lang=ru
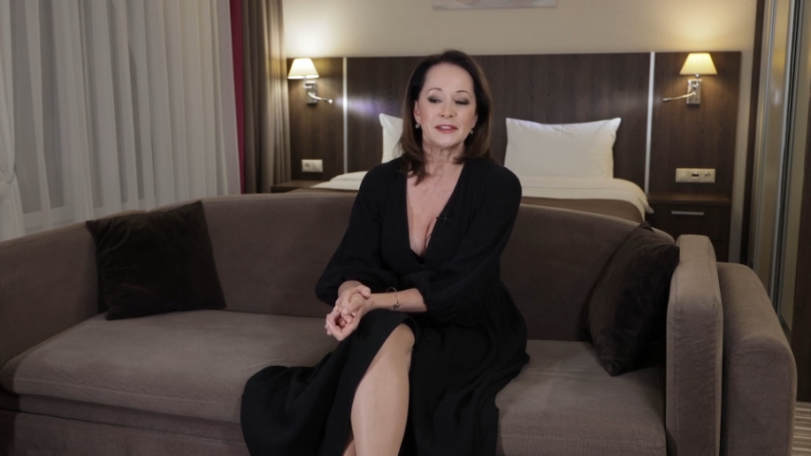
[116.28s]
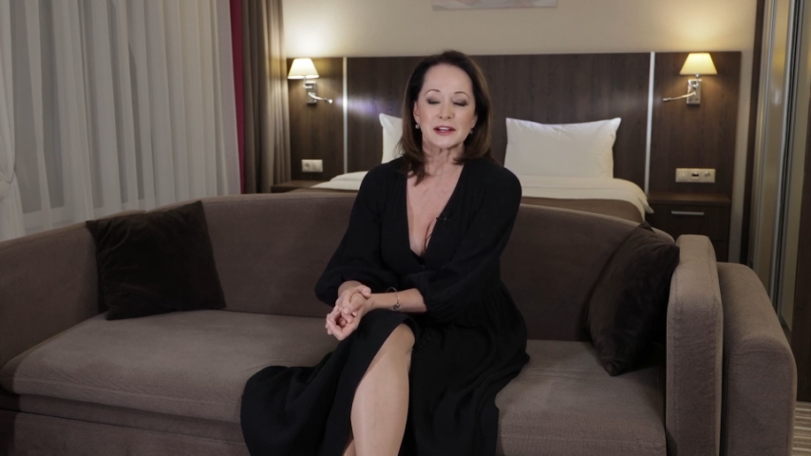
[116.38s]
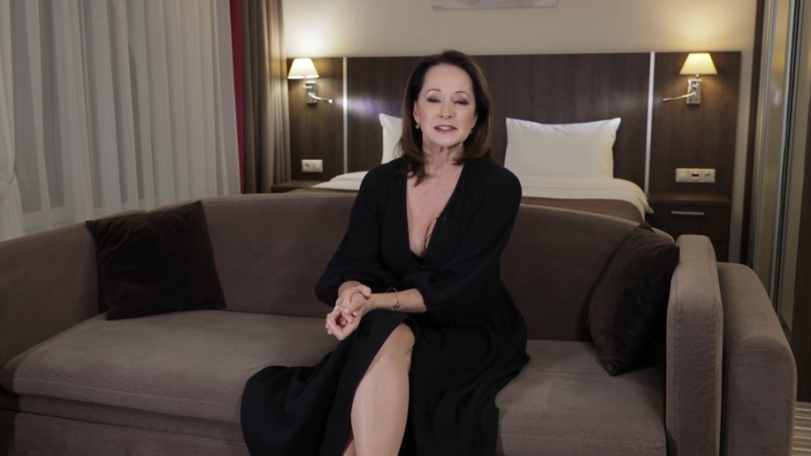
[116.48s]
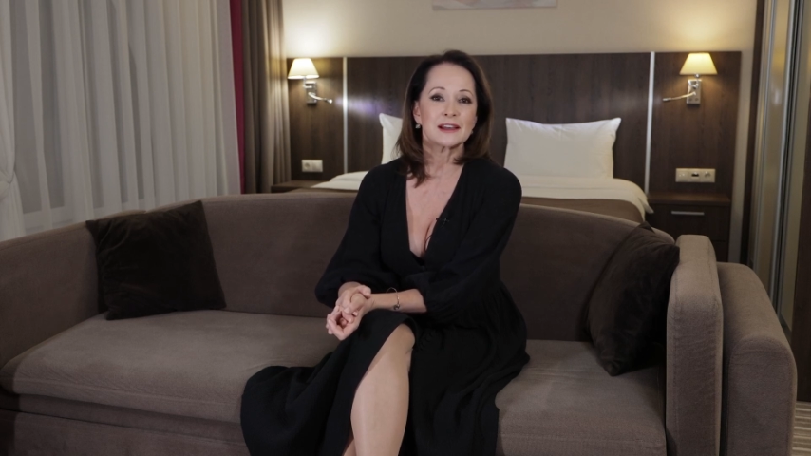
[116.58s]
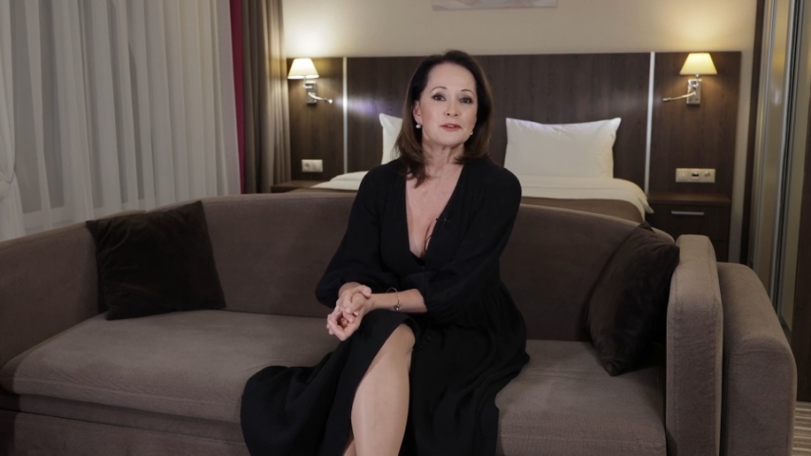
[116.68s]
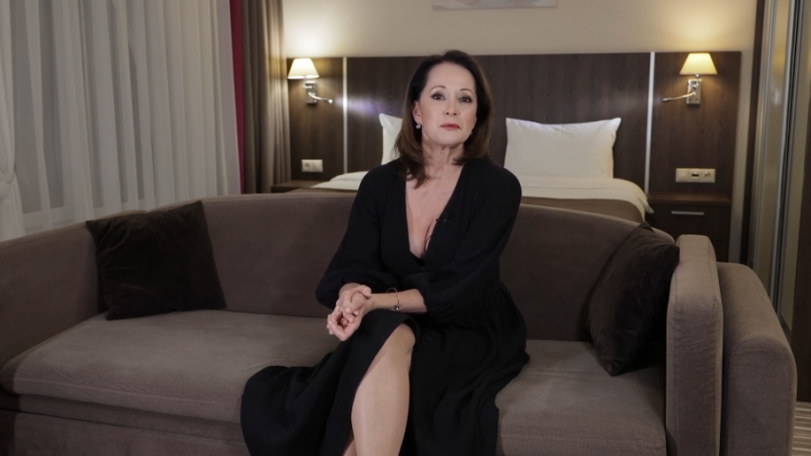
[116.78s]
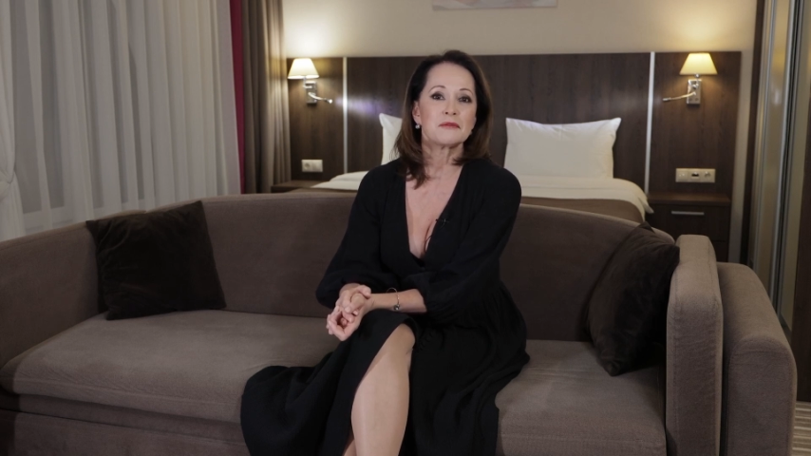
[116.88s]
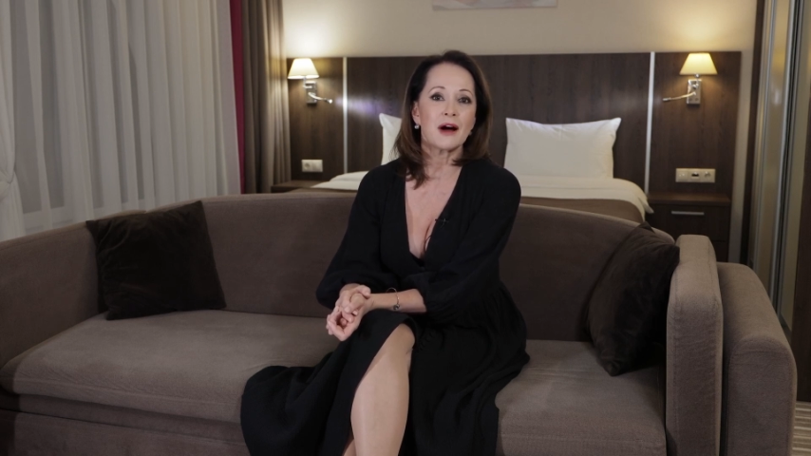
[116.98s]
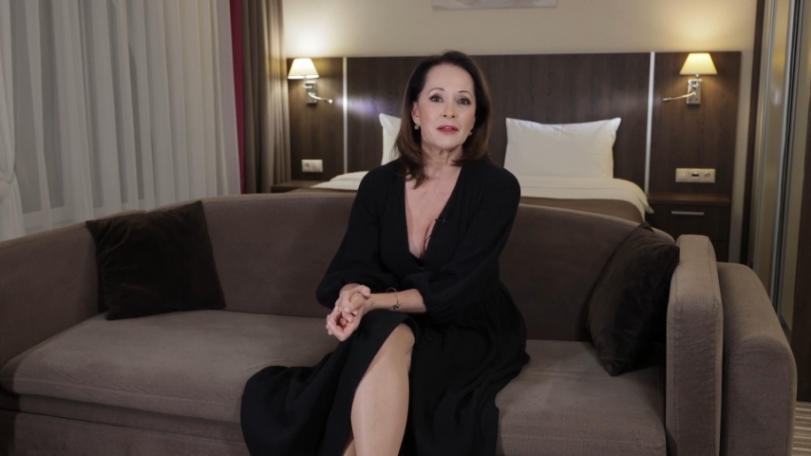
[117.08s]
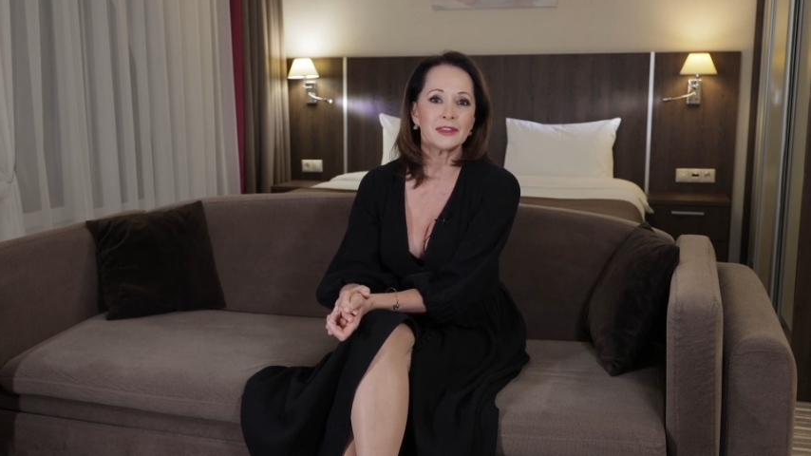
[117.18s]
нарзановыми
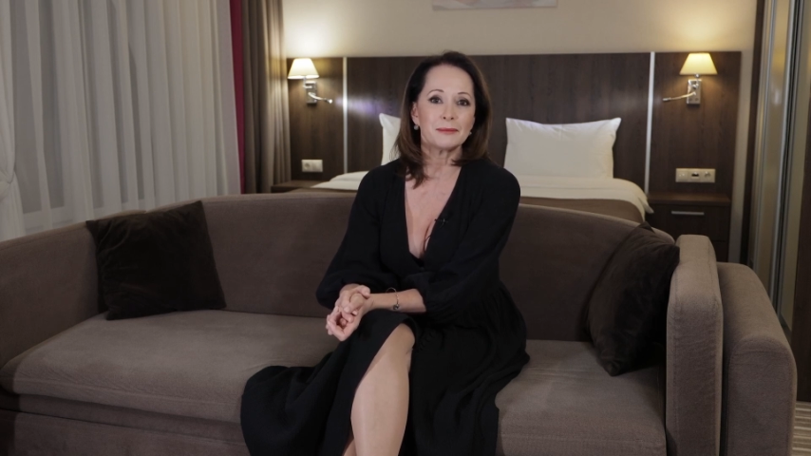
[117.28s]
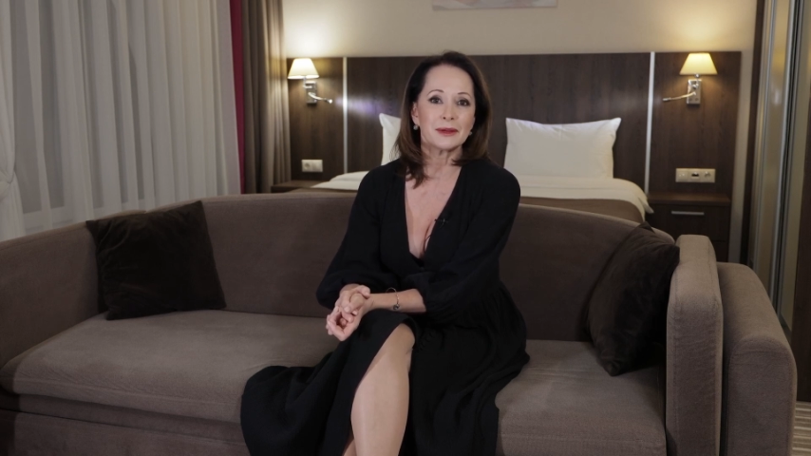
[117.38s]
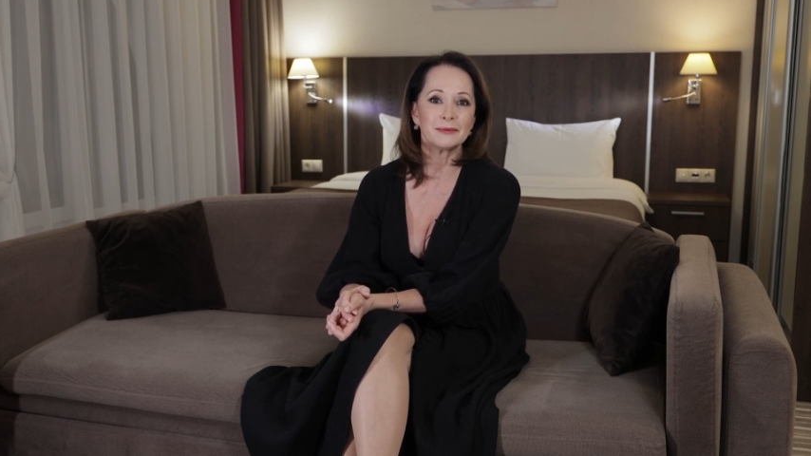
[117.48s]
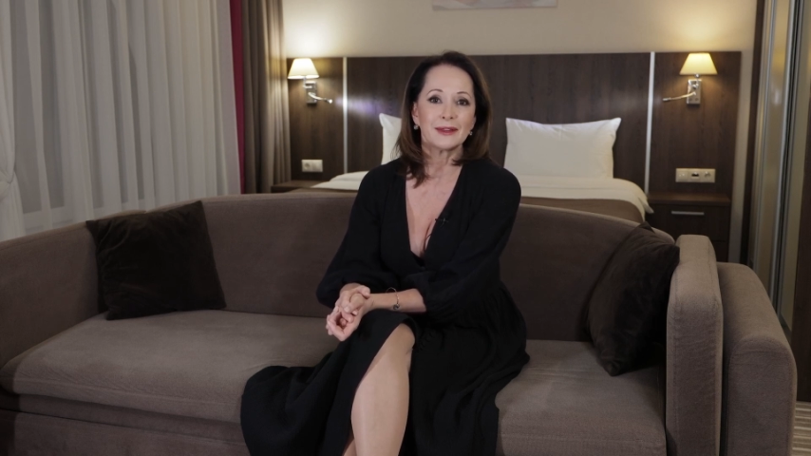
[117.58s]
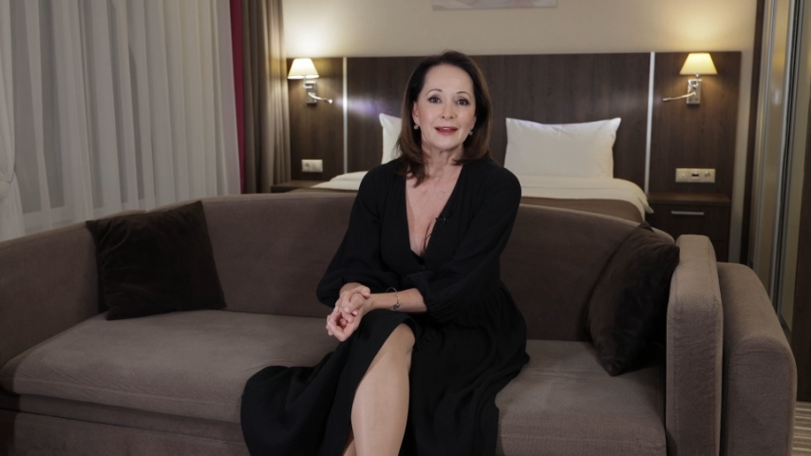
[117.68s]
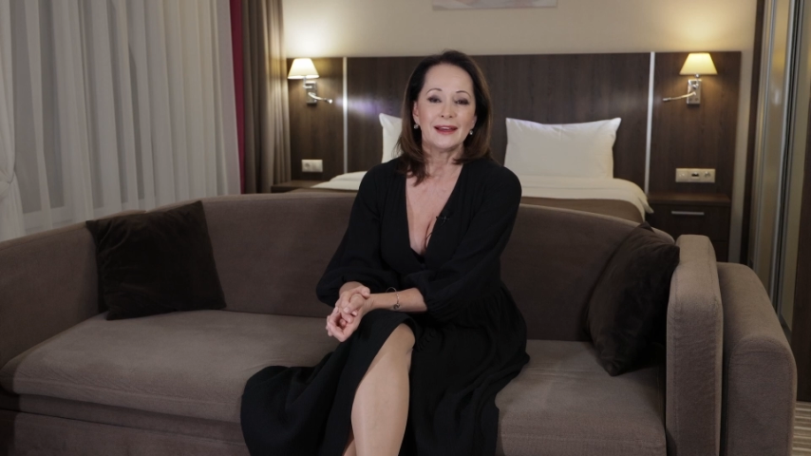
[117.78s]
ваннами,